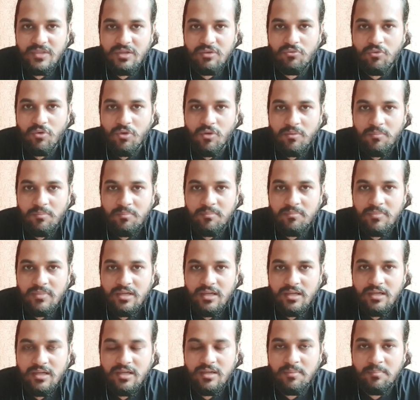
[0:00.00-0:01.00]
वो
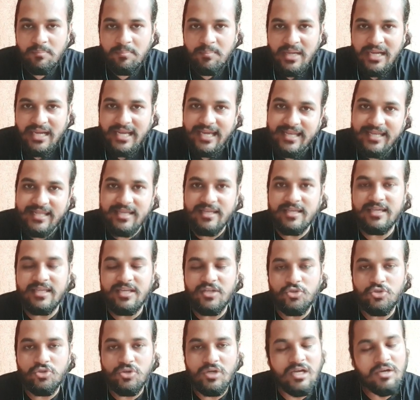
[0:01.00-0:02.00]
मैकेनिक
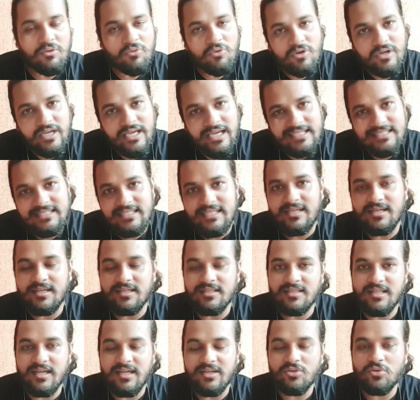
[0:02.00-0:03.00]
गिरी जो है वो कैसे
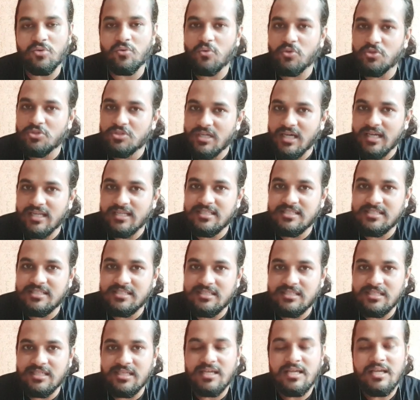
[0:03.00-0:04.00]
करता है तो वो सारी
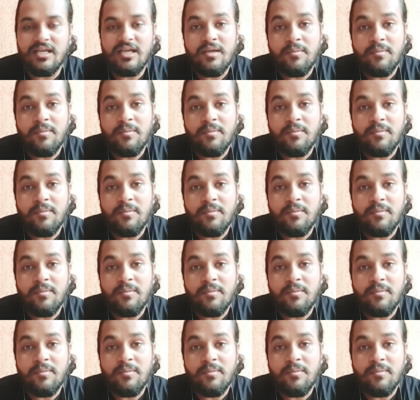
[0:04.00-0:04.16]
चीज़ें